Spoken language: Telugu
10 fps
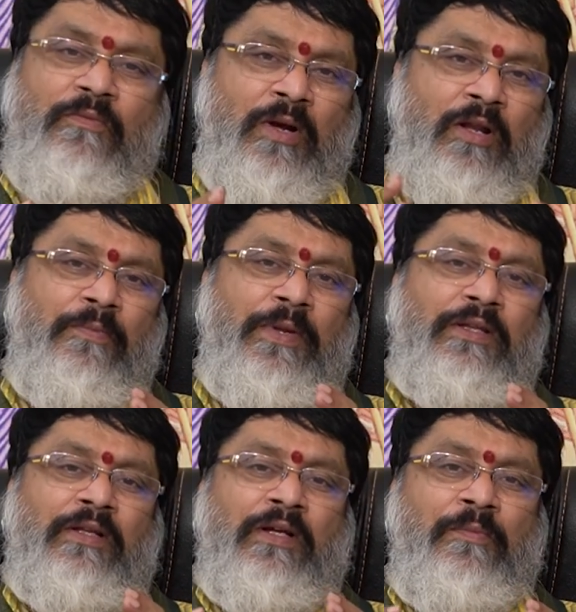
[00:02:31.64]
మానవ
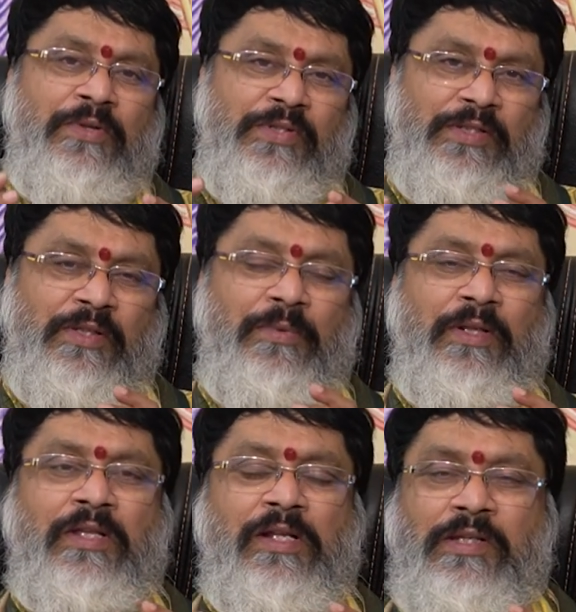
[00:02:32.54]
ప్రయత్నంగా మీరు చేసే
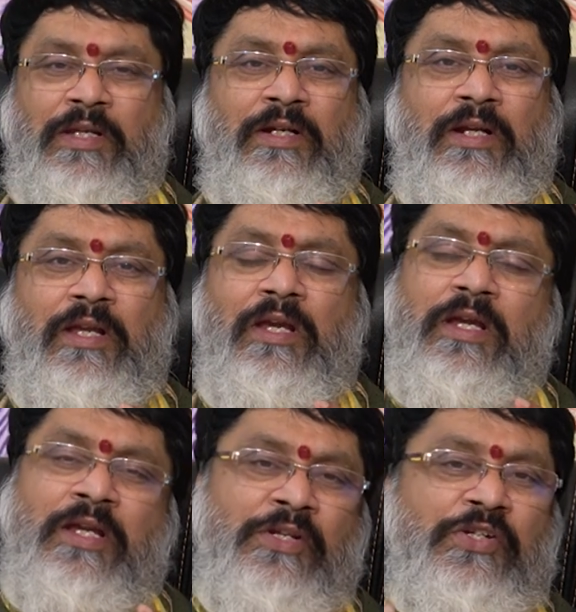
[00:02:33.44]
ప్రయత్నాలు చేయండి
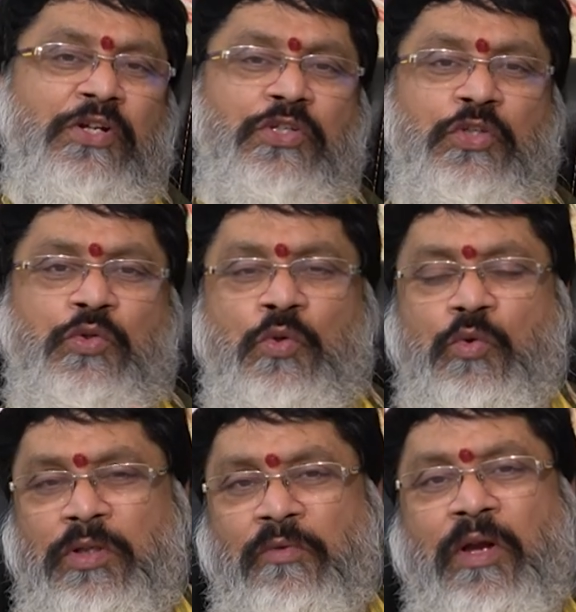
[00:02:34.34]
ఇనిషియేట్ చేసుకుని
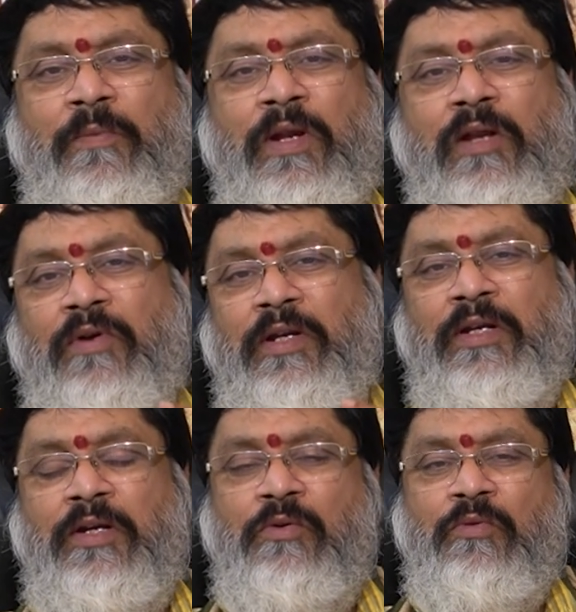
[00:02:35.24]
కొత్త వ్యాపారాలు వాటి
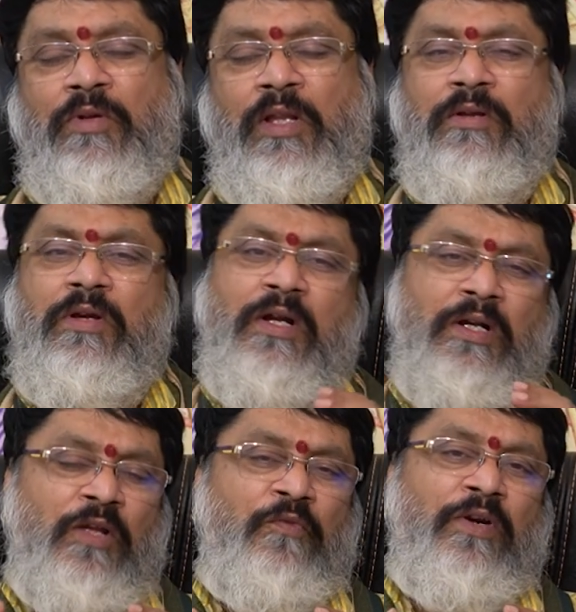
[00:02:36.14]
అన్నిటి కూడా
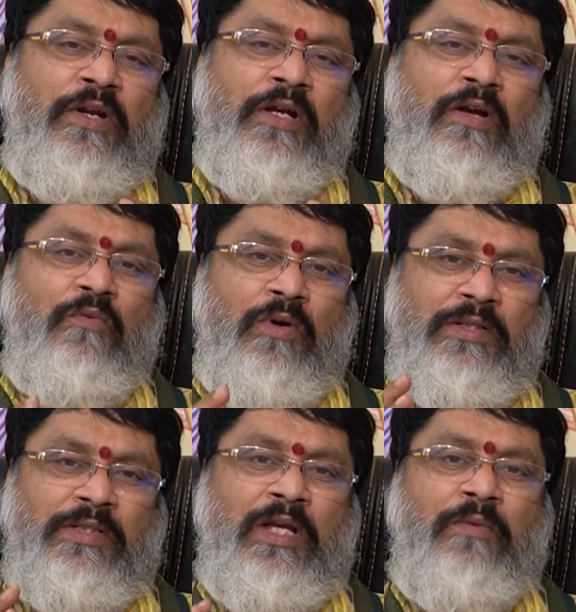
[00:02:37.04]
డెఫినెట్గా
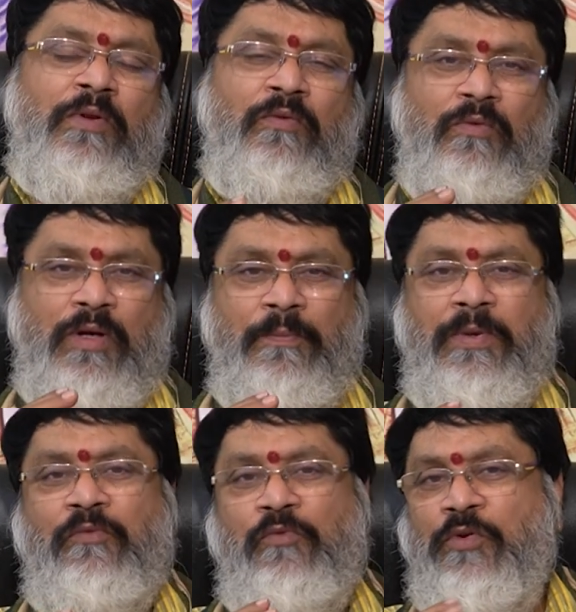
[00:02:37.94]
ఒక్కసారి మీరు
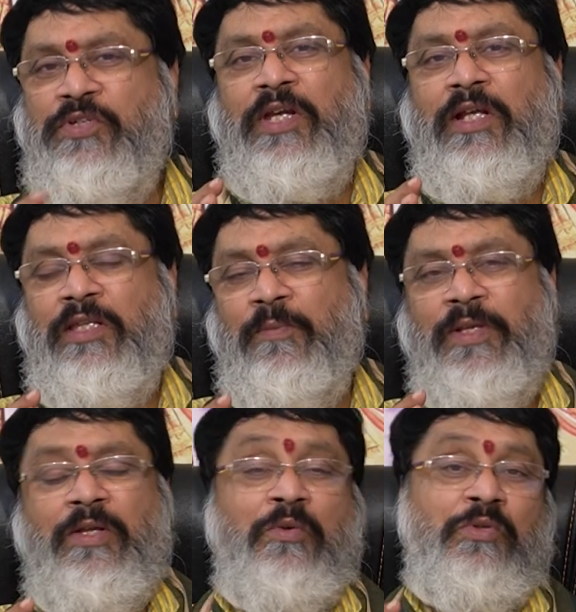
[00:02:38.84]
కంపెనీ ఫ్లోట్ చేయగలిగితే
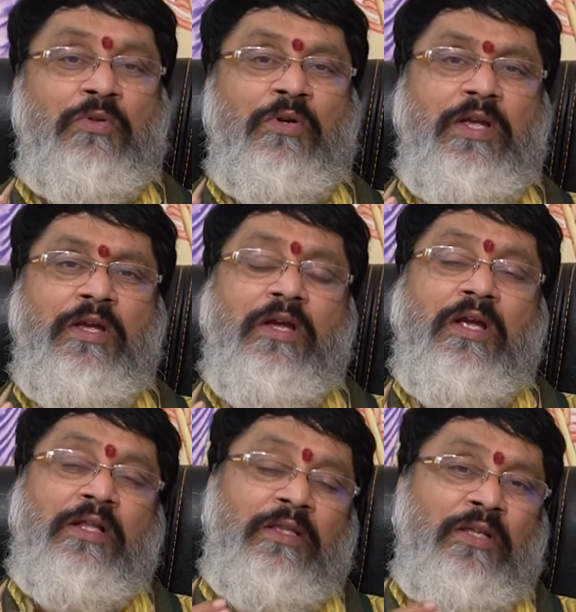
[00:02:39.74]
పదిహేను రోజుల్లోనే
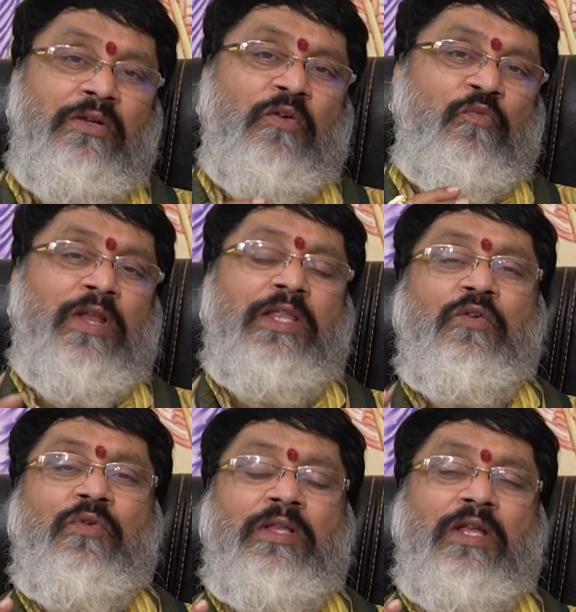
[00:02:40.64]
దీని యొక్క
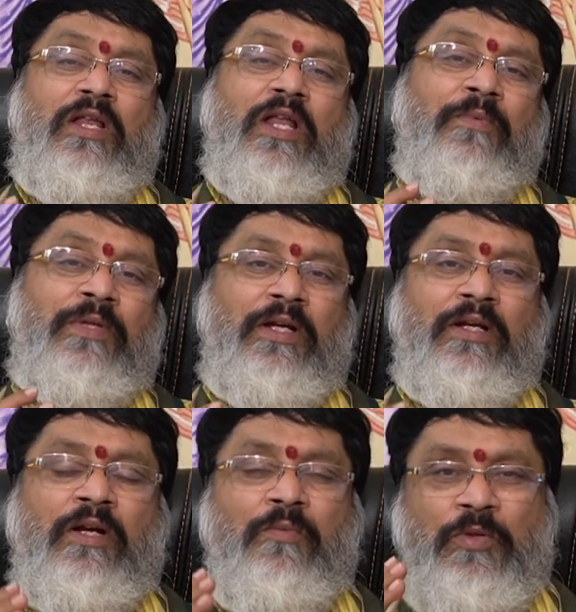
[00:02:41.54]
ఫలితం అనేది
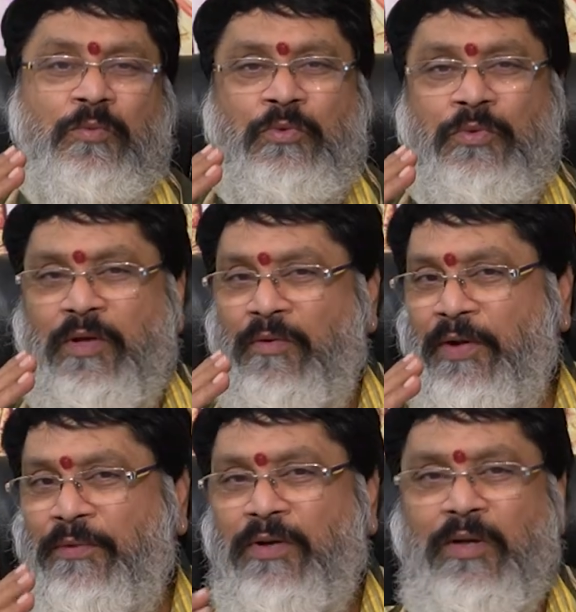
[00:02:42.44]
లాభదాయకంగా ముందు ముందు ఉండే
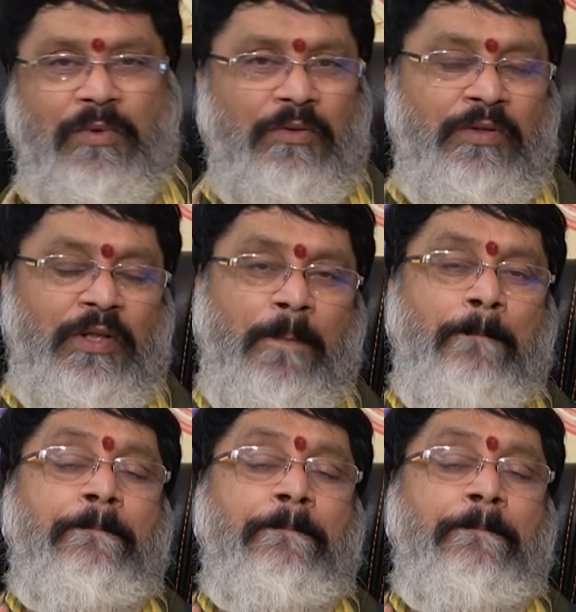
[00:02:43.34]
అవకాశం కనబడుతుంది